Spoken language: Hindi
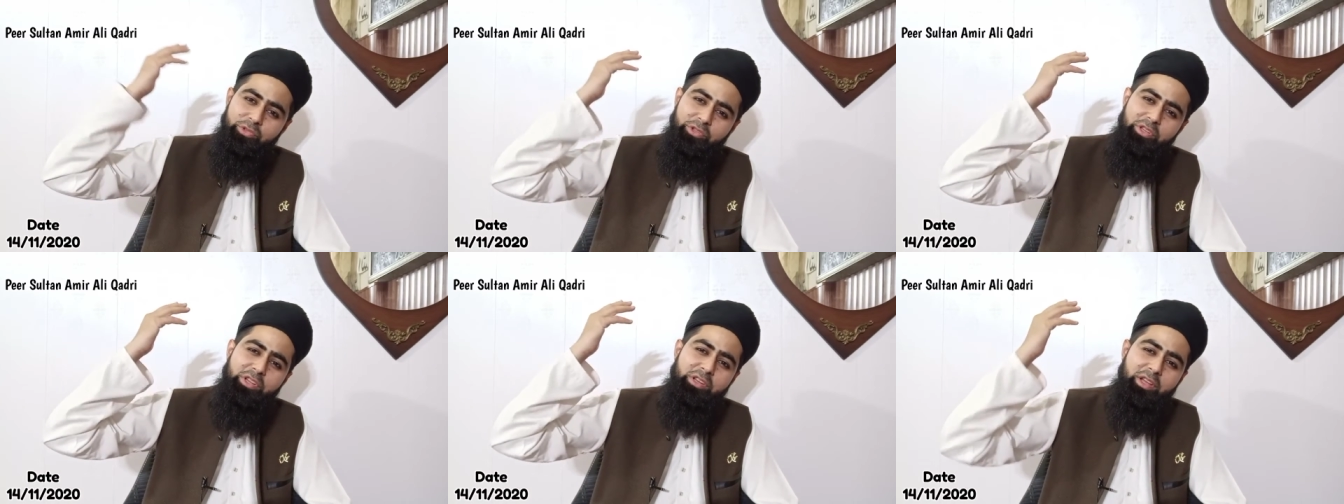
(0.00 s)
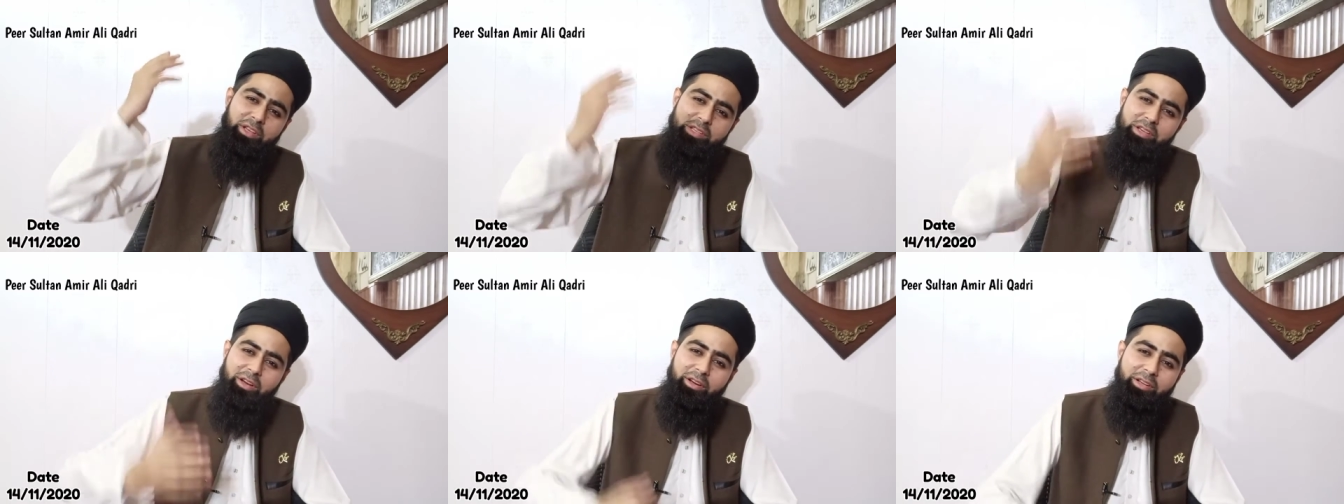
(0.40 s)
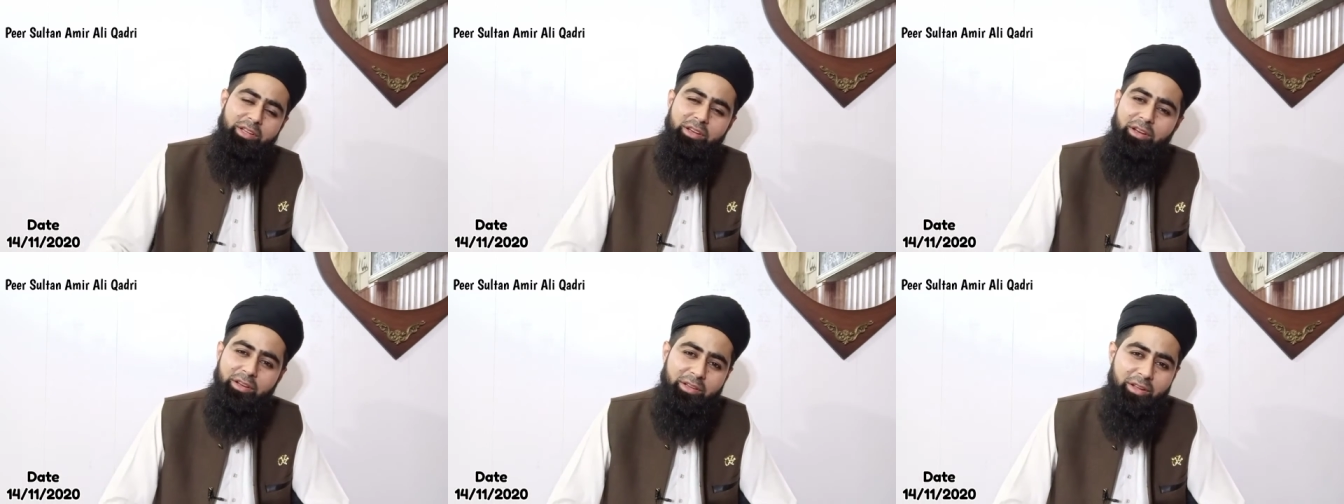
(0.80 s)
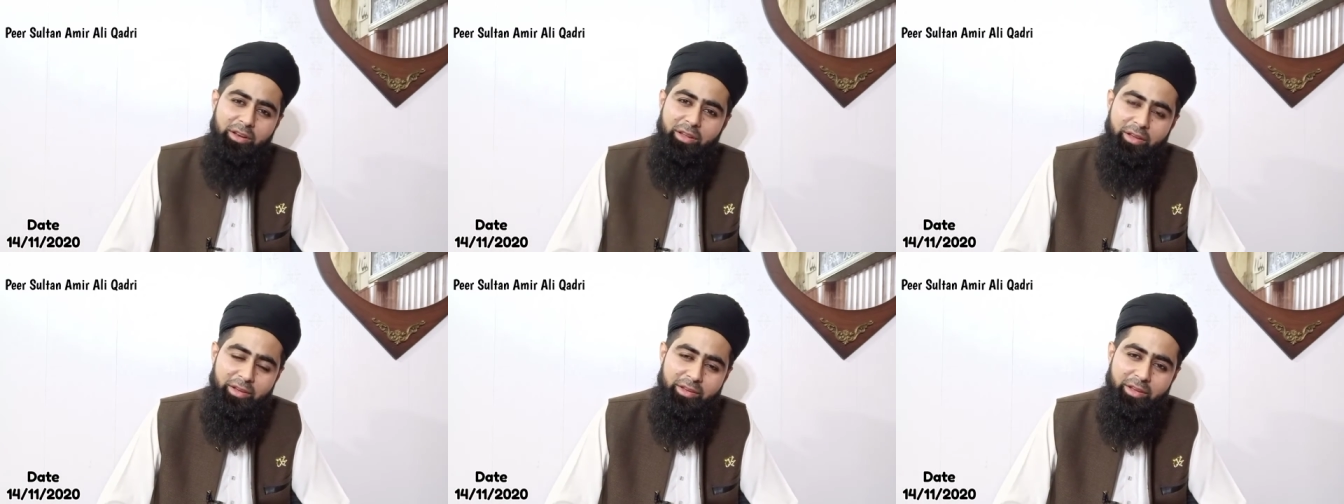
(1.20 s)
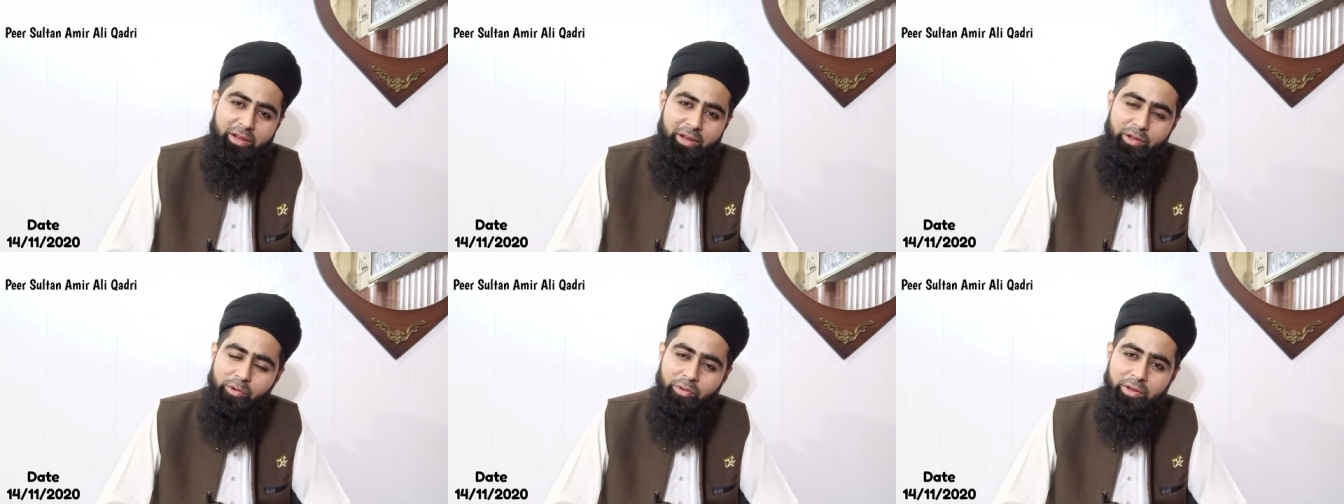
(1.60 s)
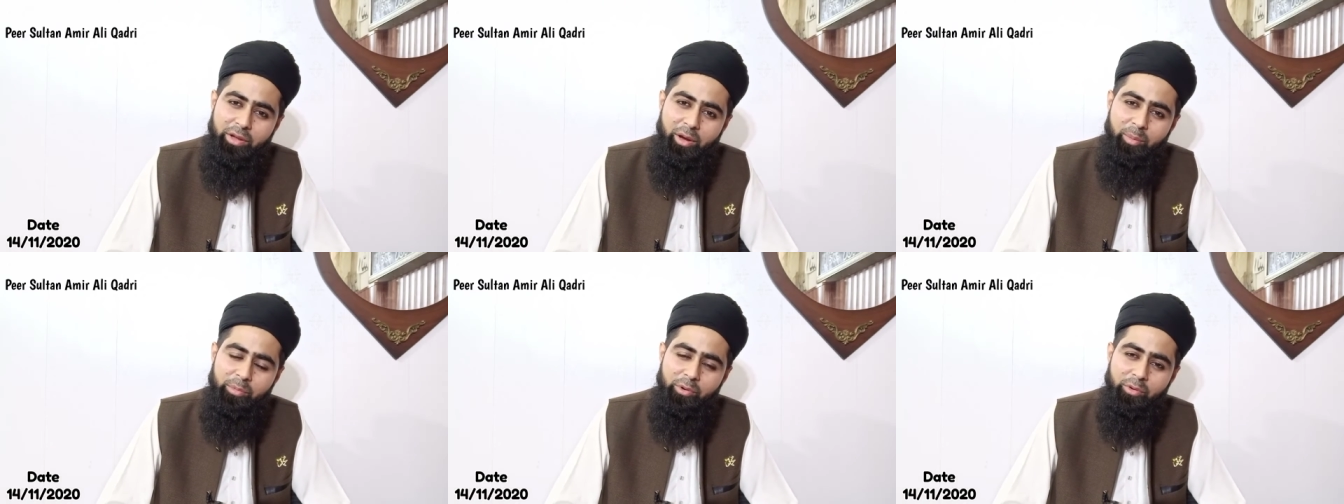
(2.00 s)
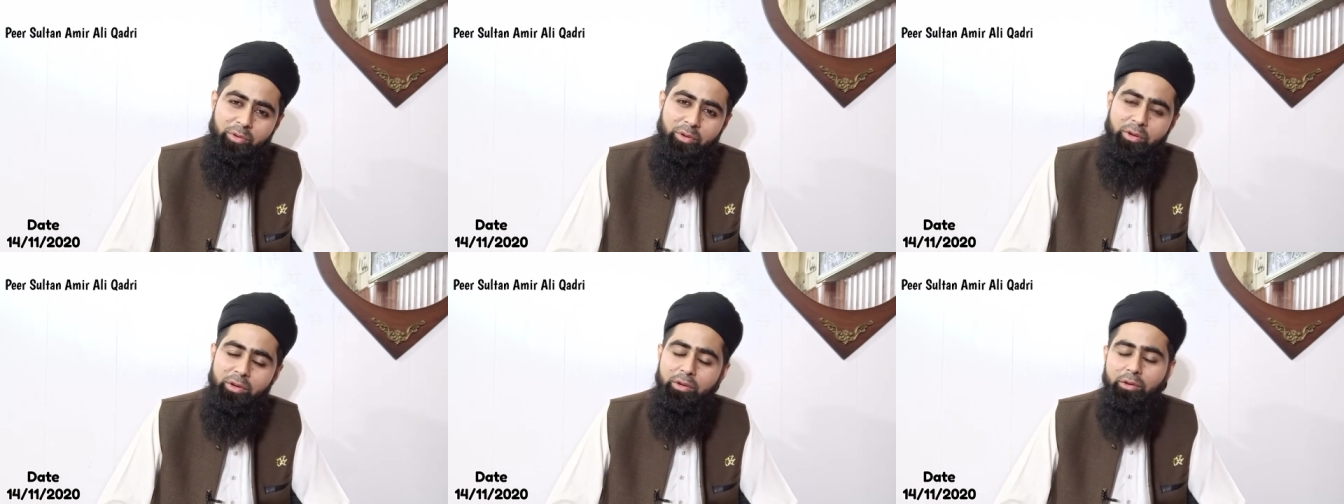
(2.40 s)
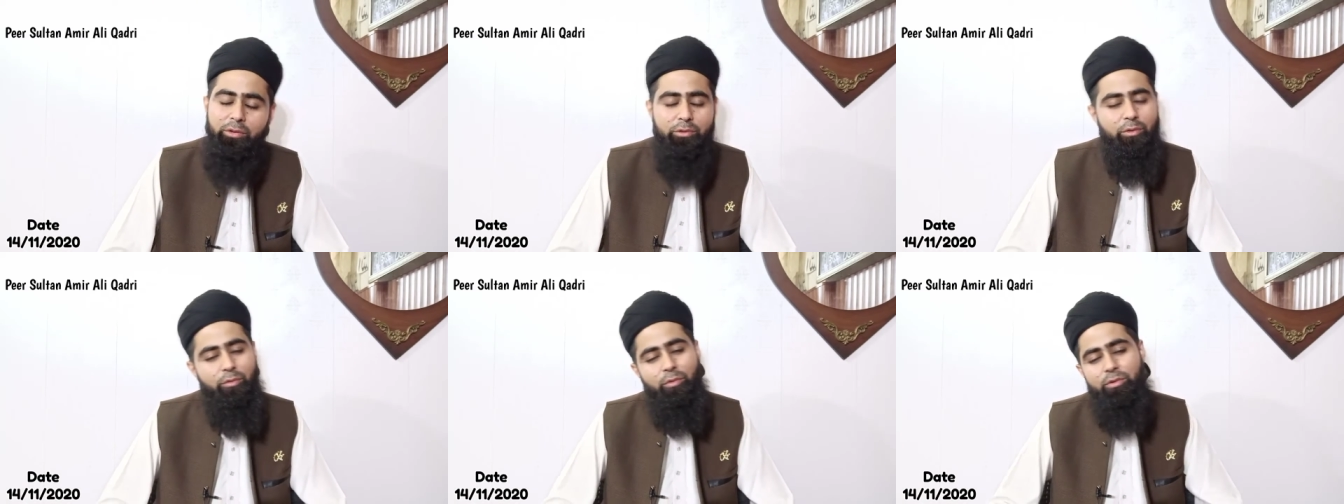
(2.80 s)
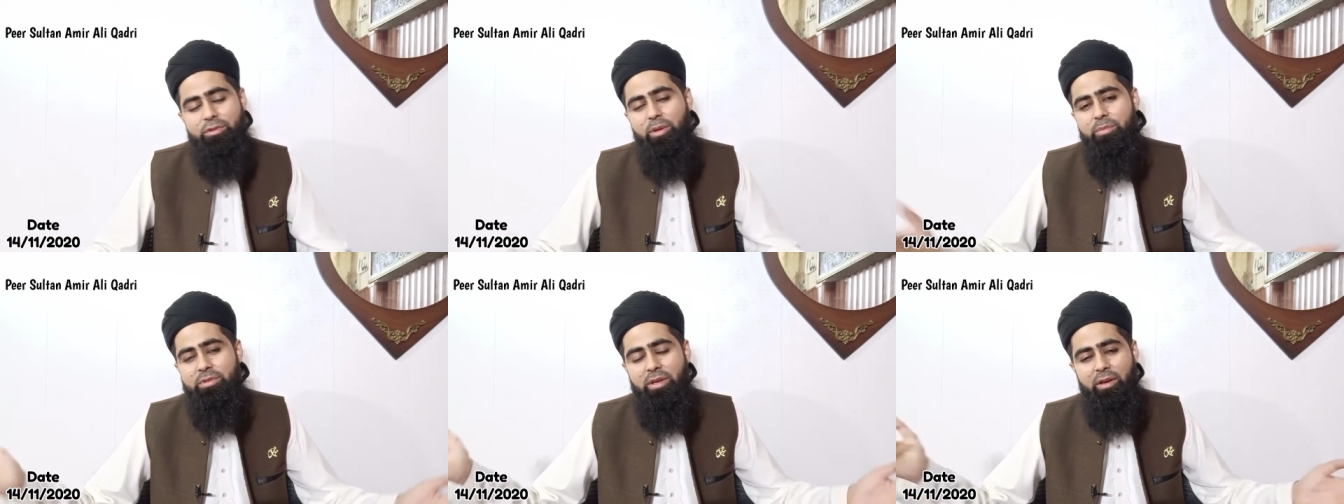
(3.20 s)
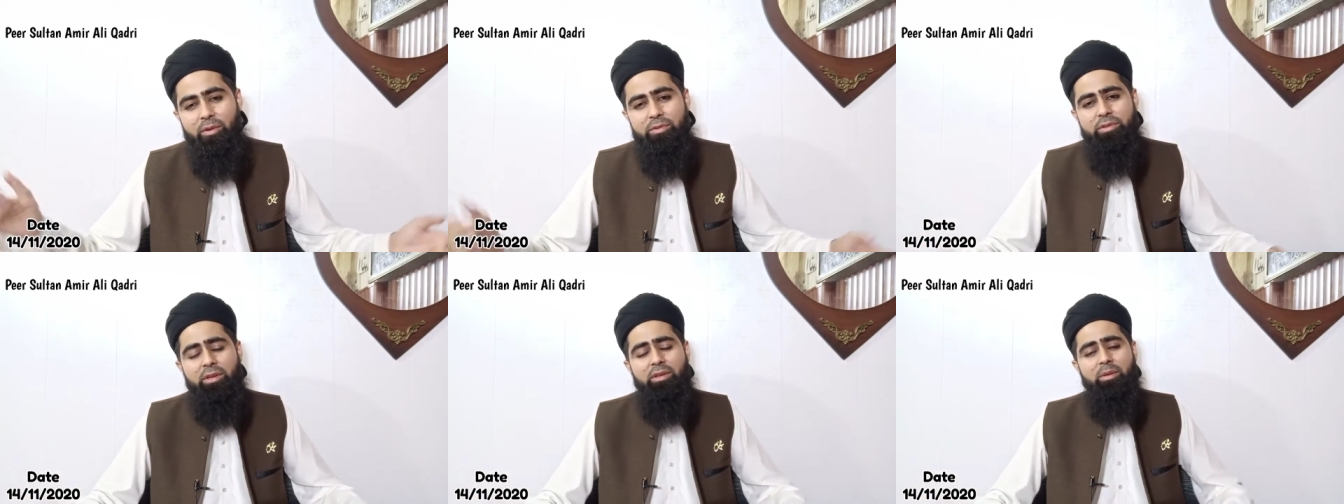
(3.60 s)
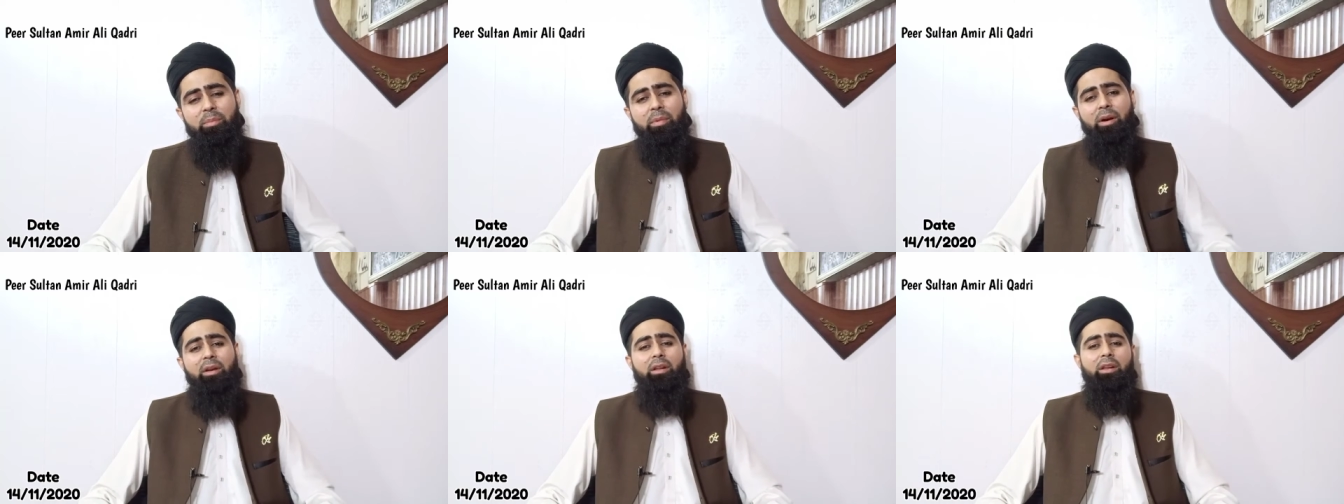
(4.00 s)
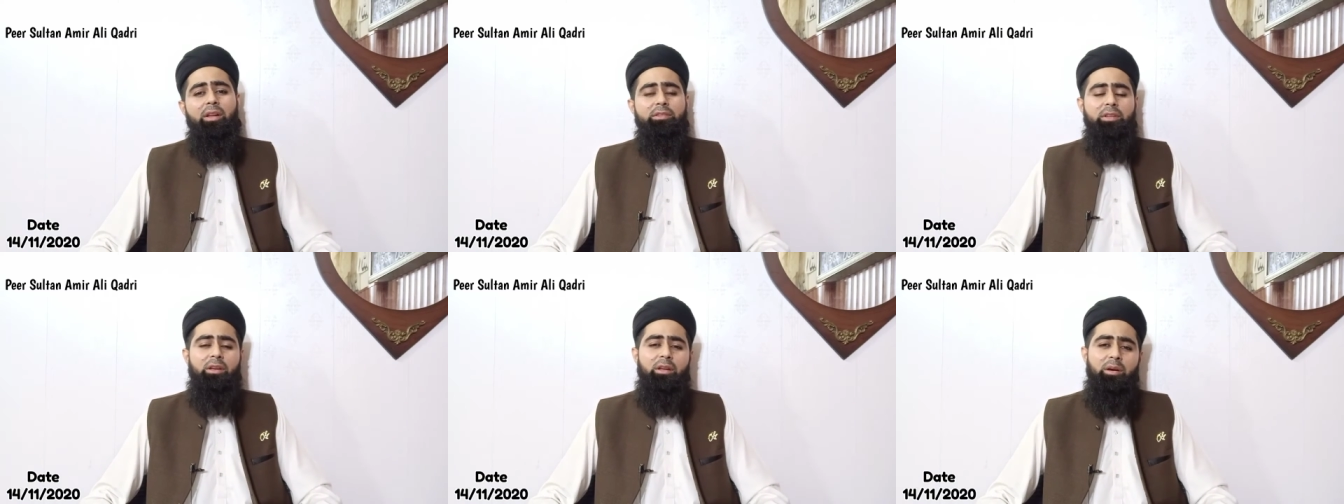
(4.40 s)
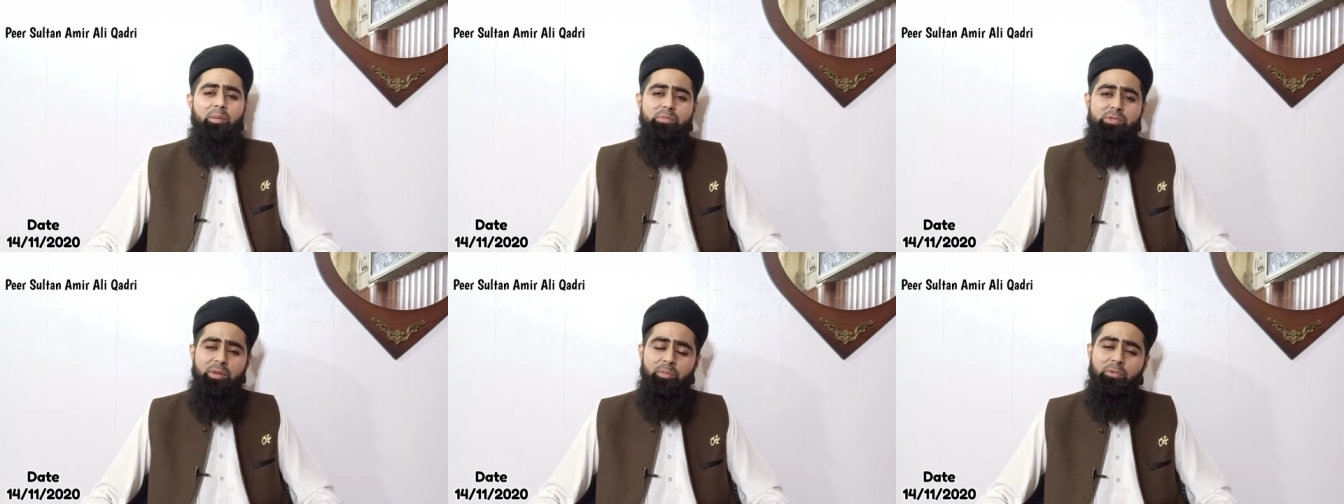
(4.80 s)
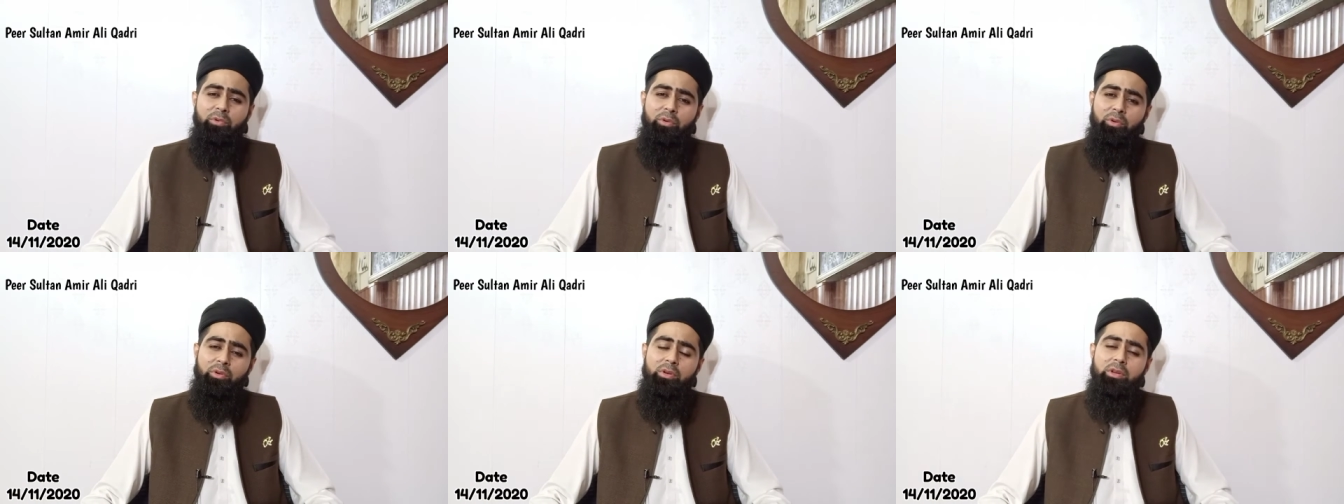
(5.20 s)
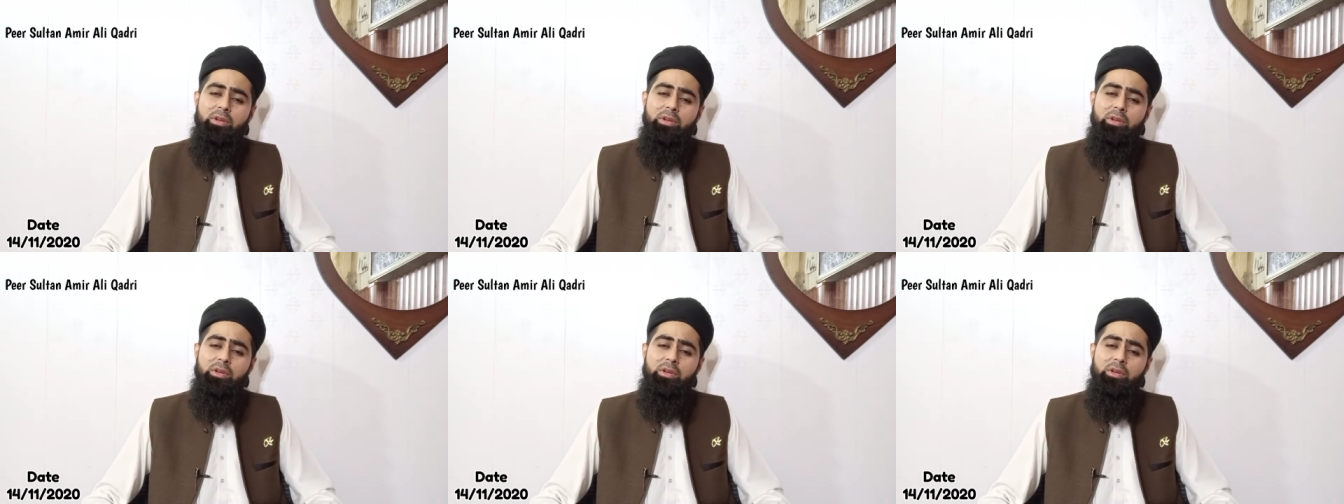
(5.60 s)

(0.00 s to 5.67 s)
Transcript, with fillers: इतनी नेकियां इकट्ठी करके लेके आए होंगे आप लोग तो वो सब ज़ाया हो जाएंगे बार अल्लाह ताला हम सबको